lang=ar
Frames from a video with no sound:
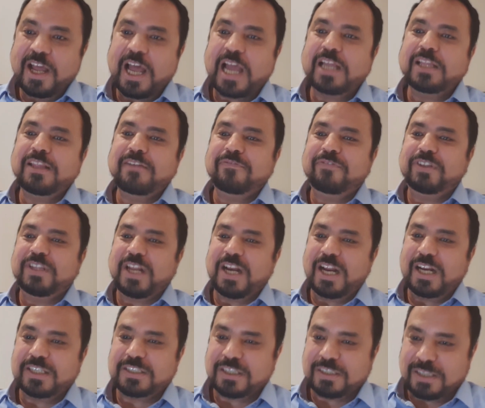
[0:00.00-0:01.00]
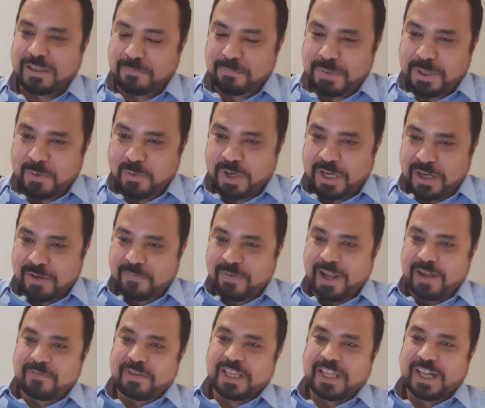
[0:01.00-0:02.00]
أيضا في دلالة التنبيه
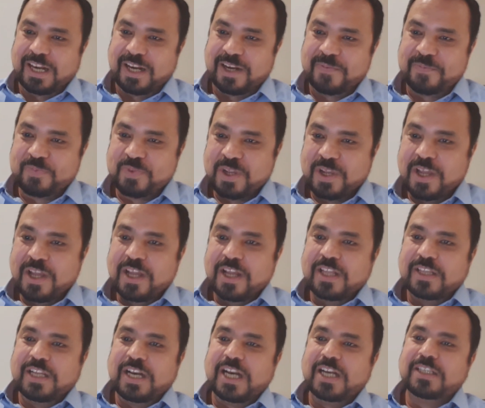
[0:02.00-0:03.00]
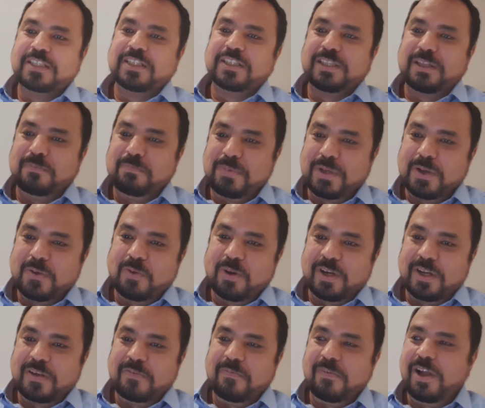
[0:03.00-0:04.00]
والإيماء مثلا دلالة التنبيه
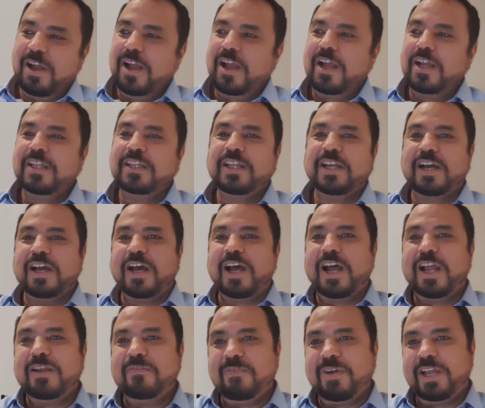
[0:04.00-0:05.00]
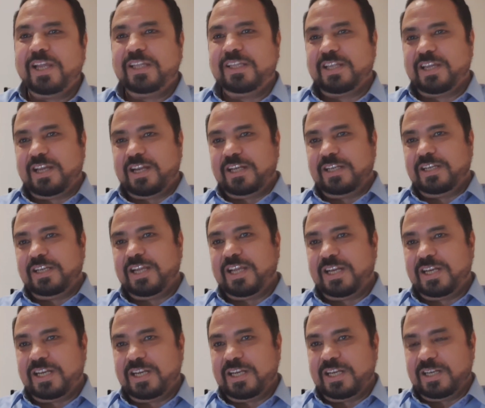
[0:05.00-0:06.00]
والإيماء أيضا قائمة إذا أردنا
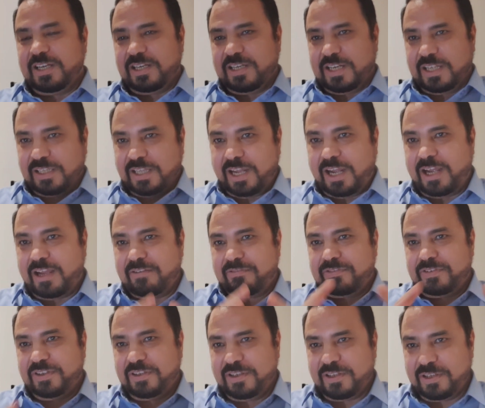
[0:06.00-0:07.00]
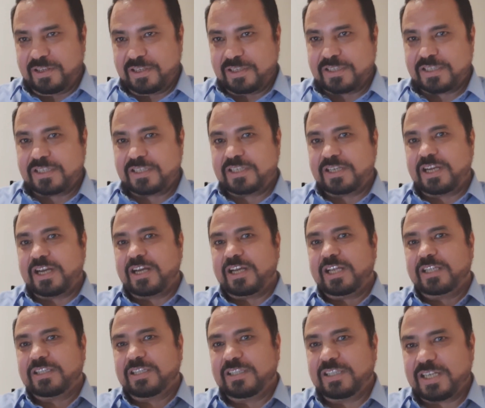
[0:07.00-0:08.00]
أن نضعها في
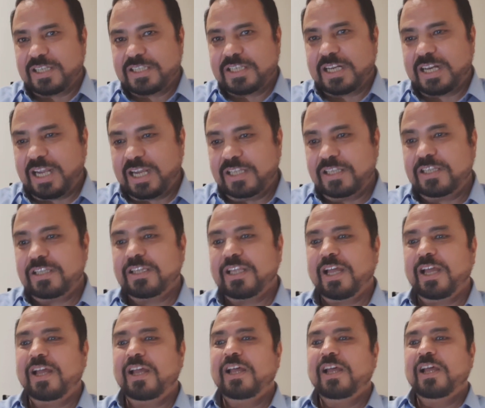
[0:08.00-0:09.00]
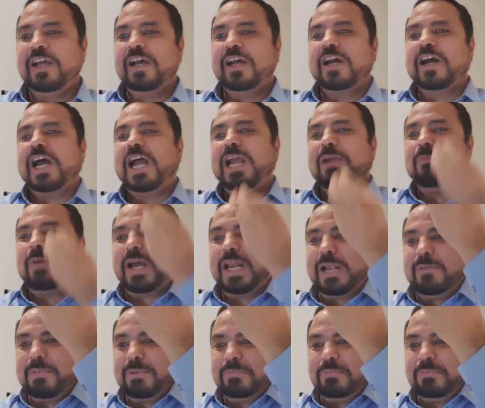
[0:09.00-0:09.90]
سياقات الدراسات الحديثة قائمة على